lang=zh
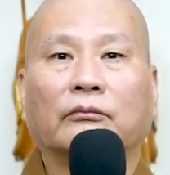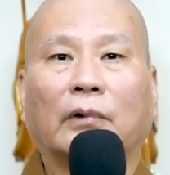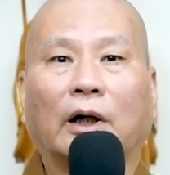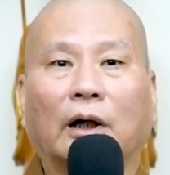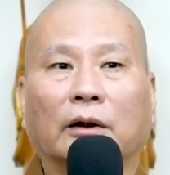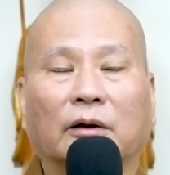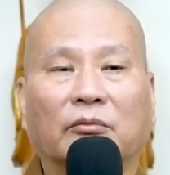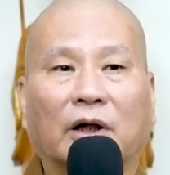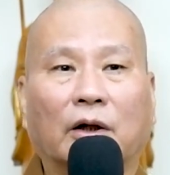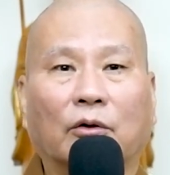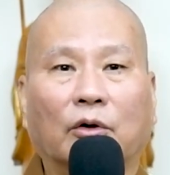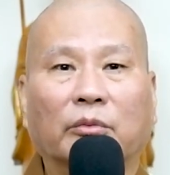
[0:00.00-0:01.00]
啊，那
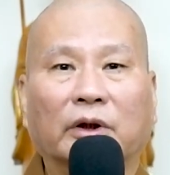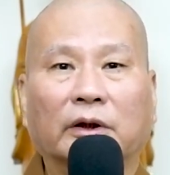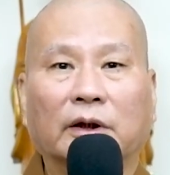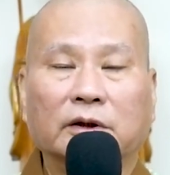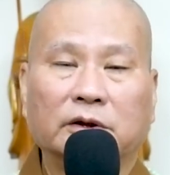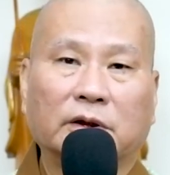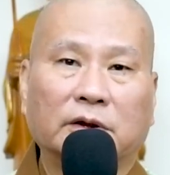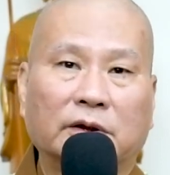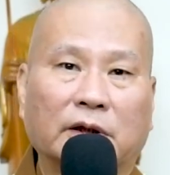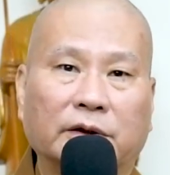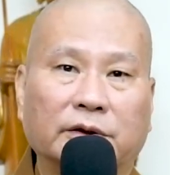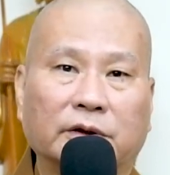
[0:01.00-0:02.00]
么我们人生
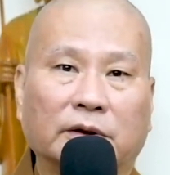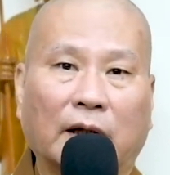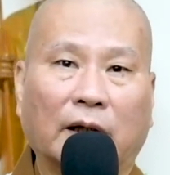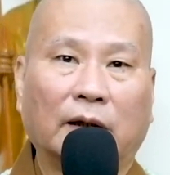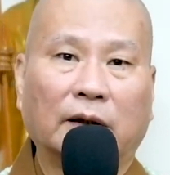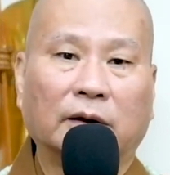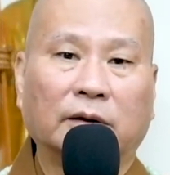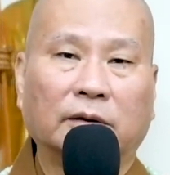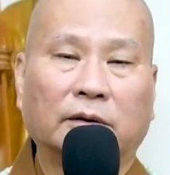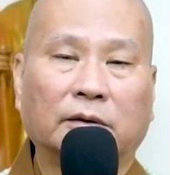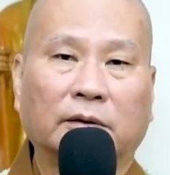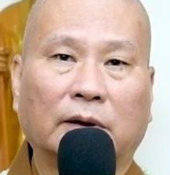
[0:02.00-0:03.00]
在世啊，
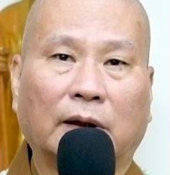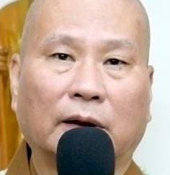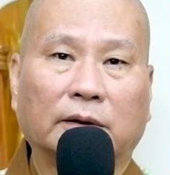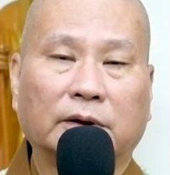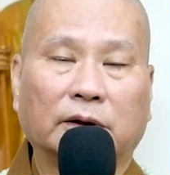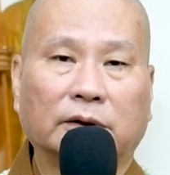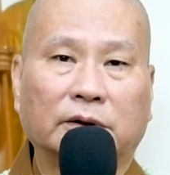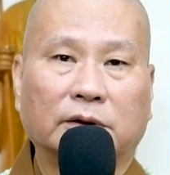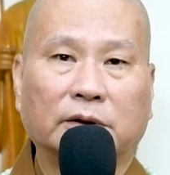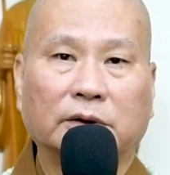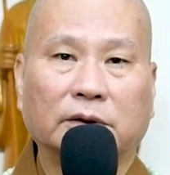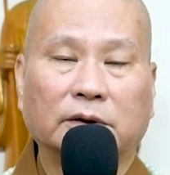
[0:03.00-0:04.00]
啊，这个
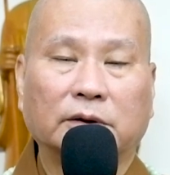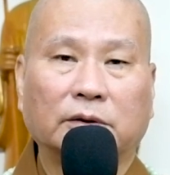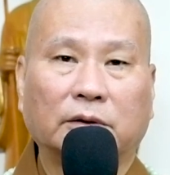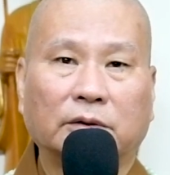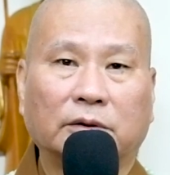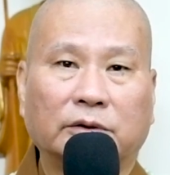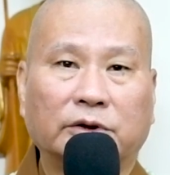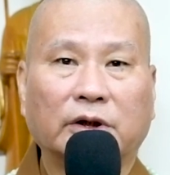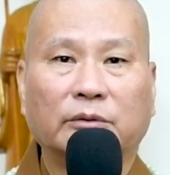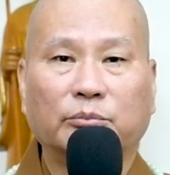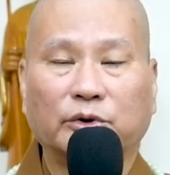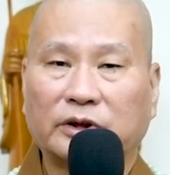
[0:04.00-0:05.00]
时
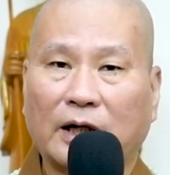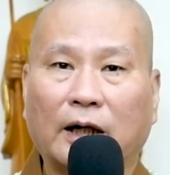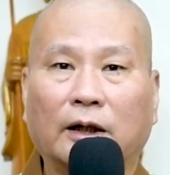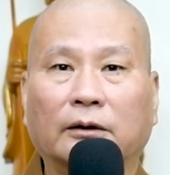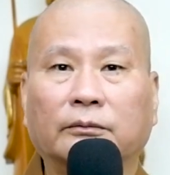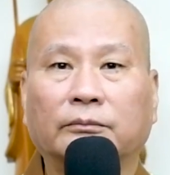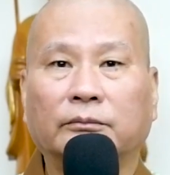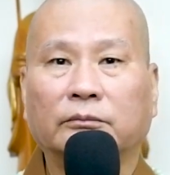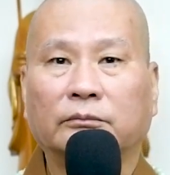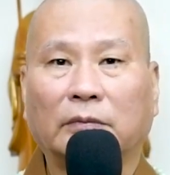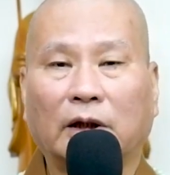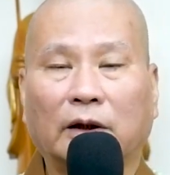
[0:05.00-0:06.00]
间不长，
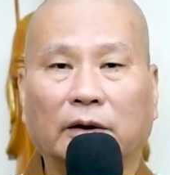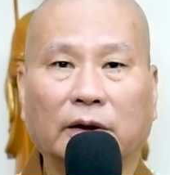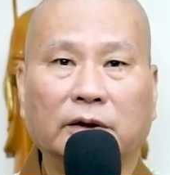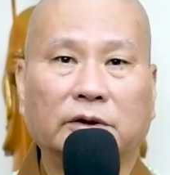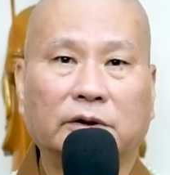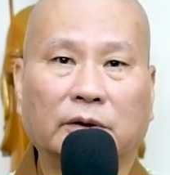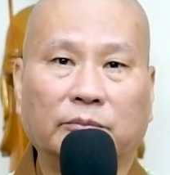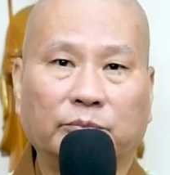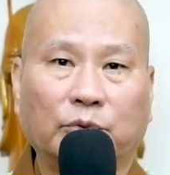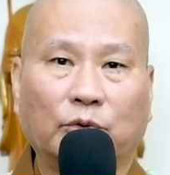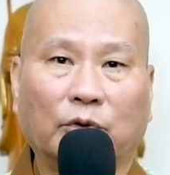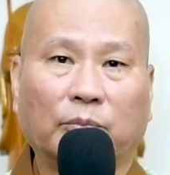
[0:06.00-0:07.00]
啊，人生
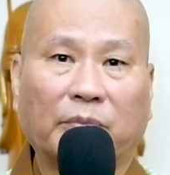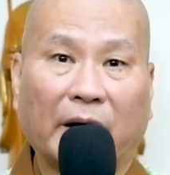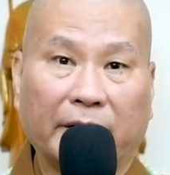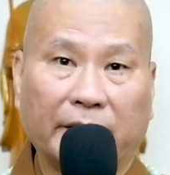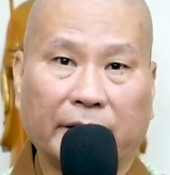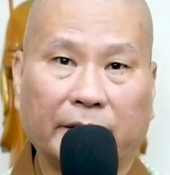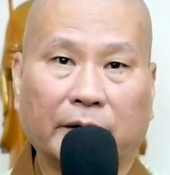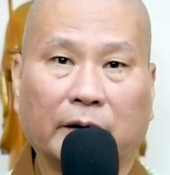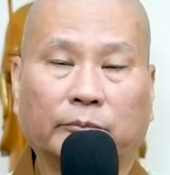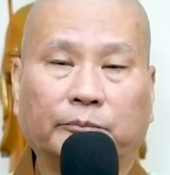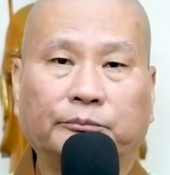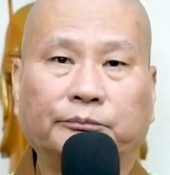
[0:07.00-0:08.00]
不过百年
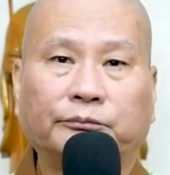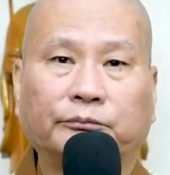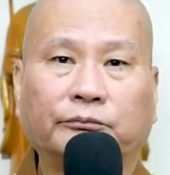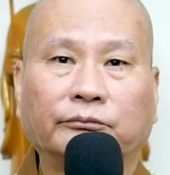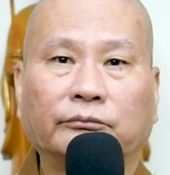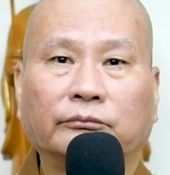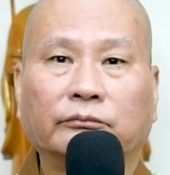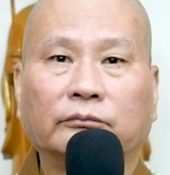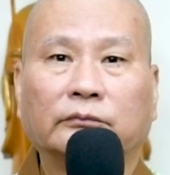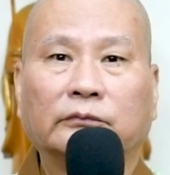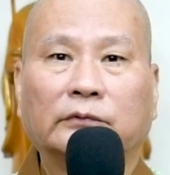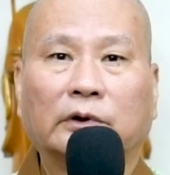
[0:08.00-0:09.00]
呐。
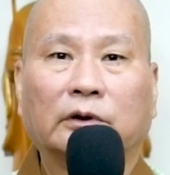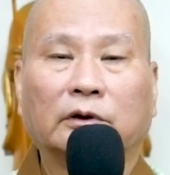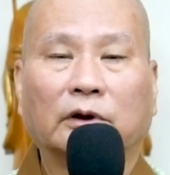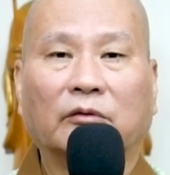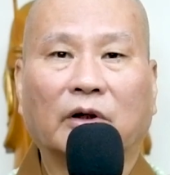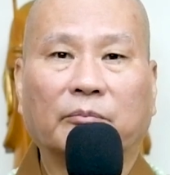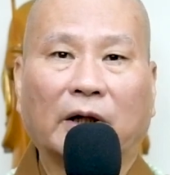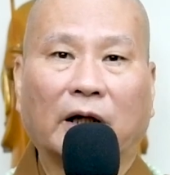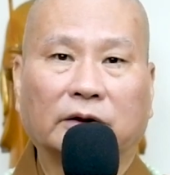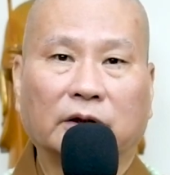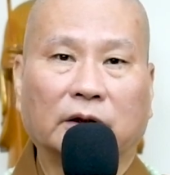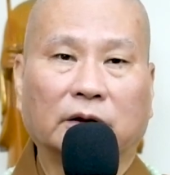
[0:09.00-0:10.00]
那么
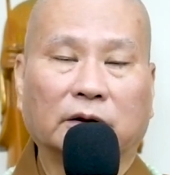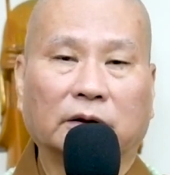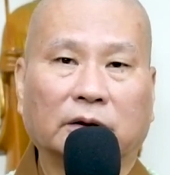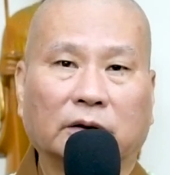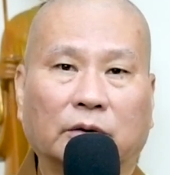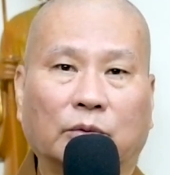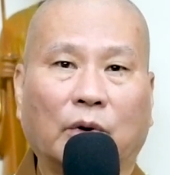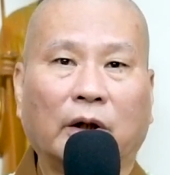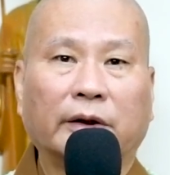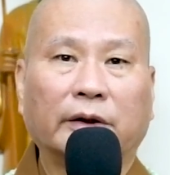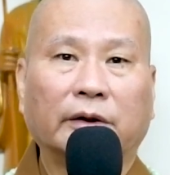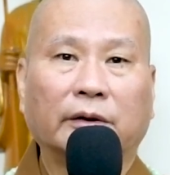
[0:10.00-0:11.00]
把这个
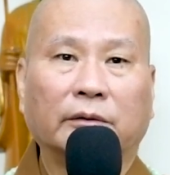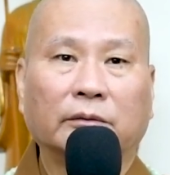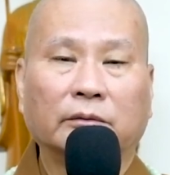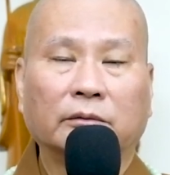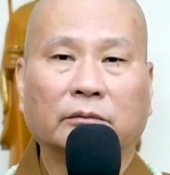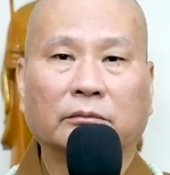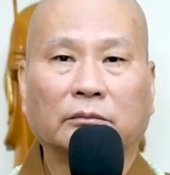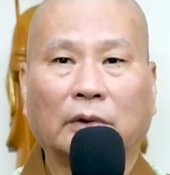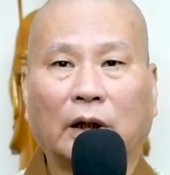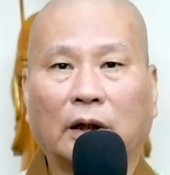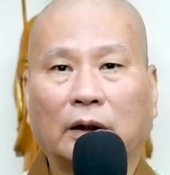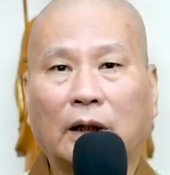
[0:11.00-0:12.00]
光阴
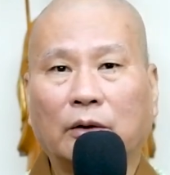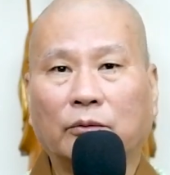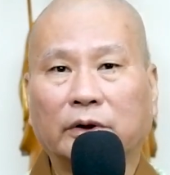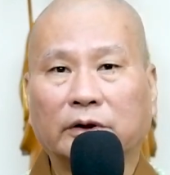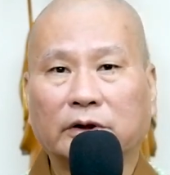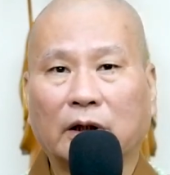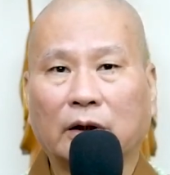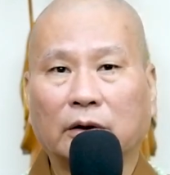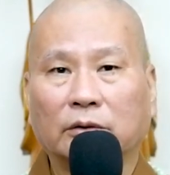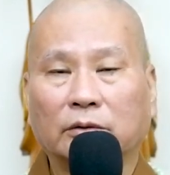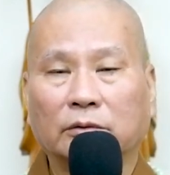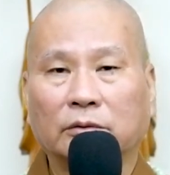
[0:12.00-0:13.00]
啊浪费在